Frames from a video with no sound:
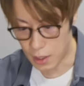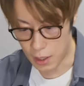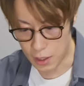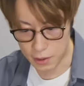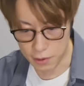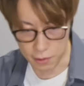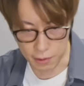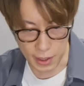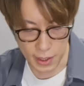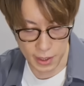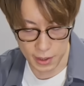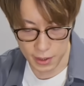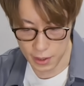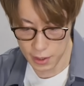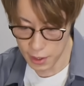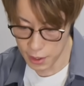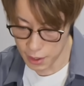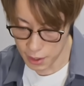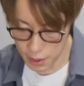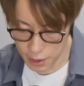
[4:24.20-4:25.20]
あとな
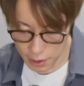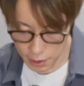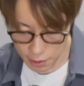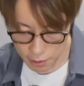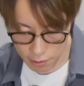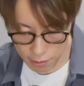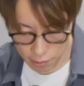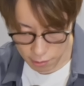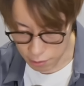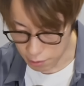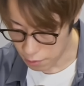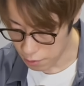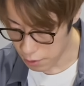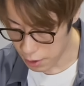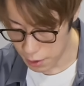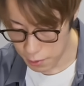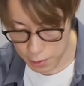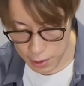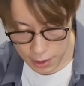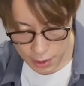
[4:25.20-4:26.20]
んだこ
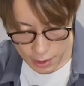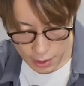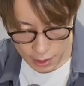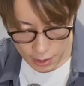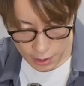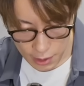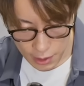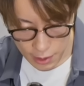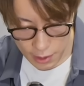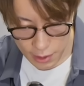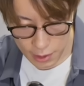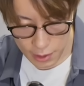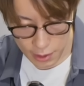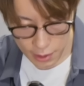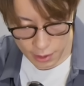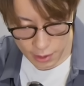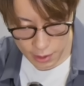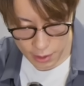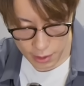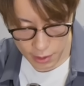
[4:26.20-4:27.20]
れは、
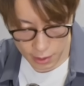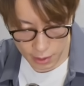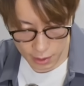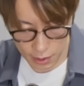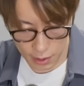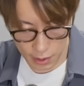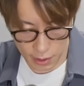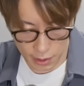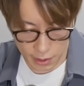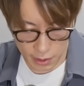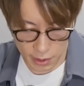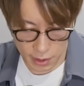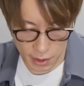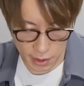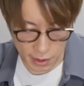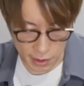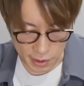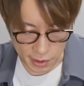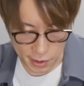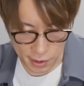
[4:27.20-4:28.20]
な
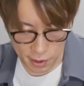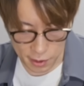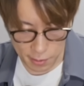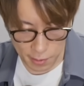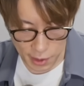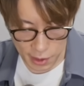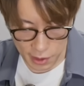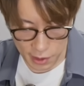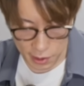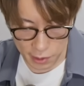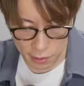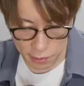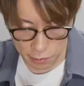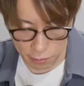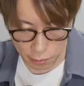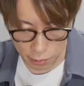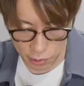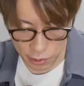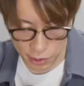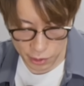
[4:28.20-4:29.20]
んか
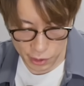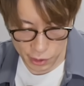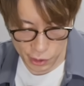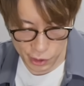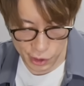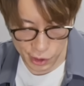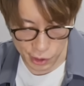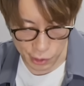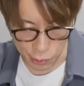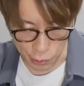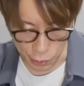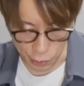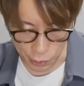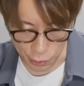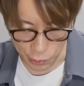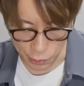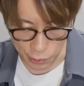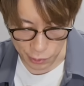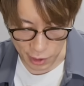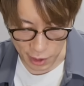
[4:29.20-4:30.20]
スマートウォッチの
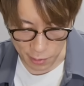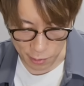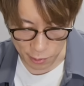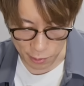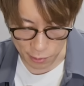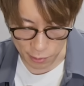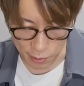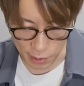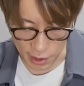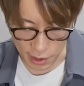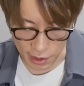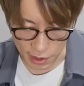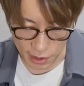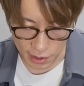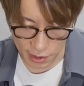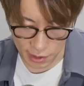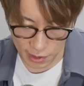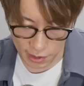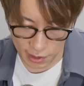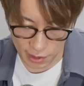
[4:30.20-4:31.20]
ようなものが
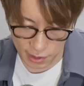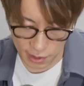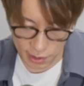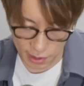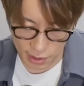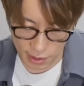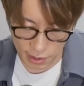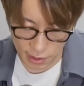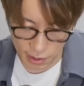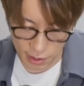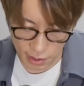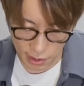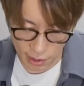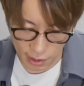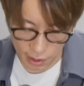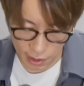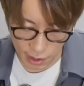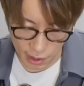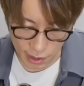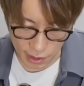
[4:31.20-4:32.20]

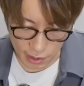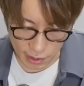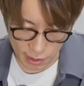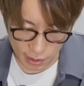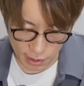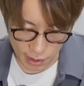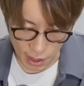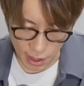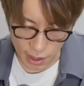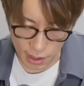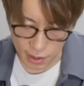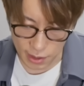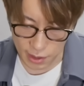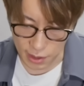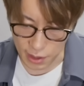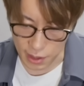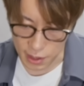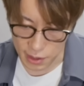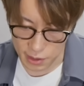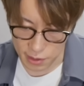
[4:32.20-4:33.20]
はい、あ
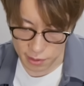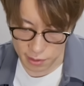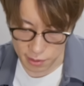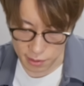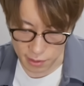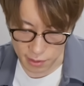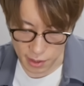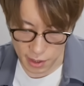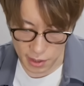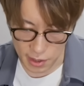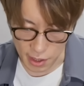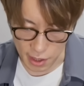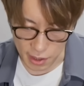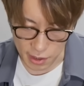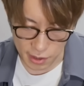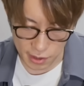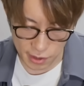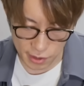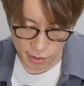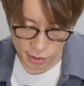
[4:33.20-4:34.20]
えなん
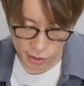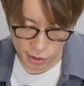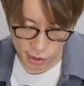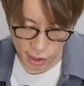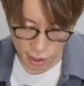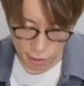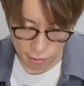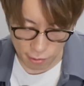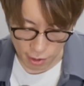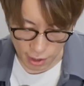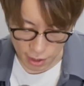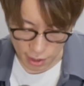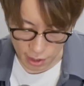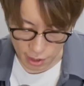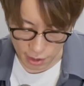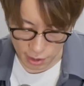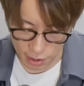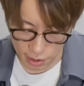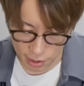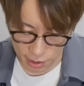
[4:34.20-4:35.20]
だ違うのか
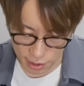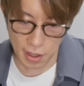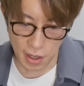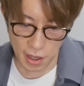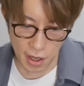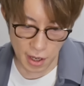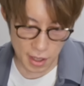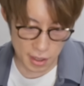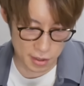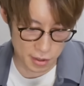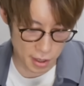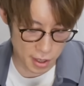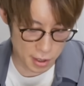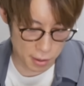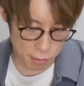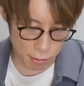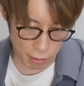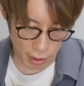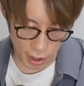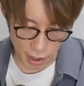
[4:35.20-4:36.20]
な。え
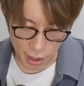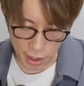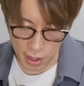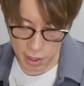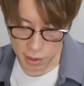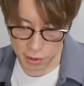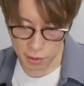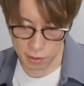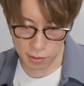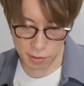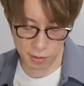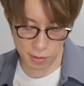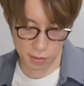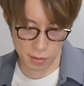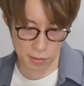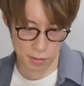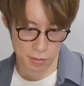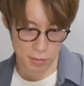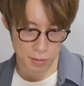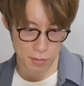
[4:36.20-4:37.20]
何これ、え
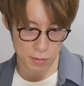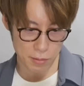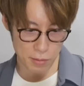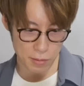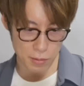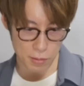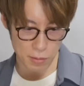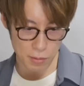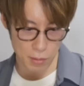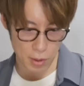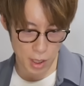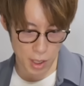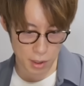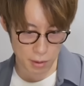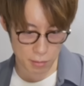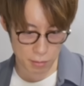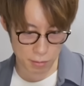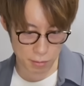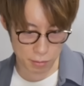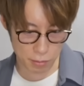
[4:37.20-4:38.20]

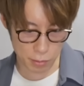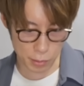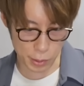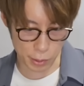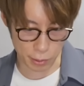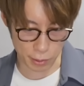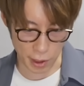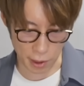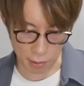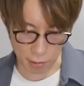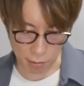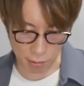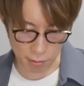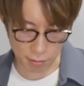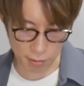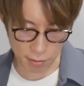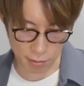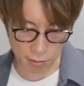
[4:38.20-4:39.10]
え嘘だろ。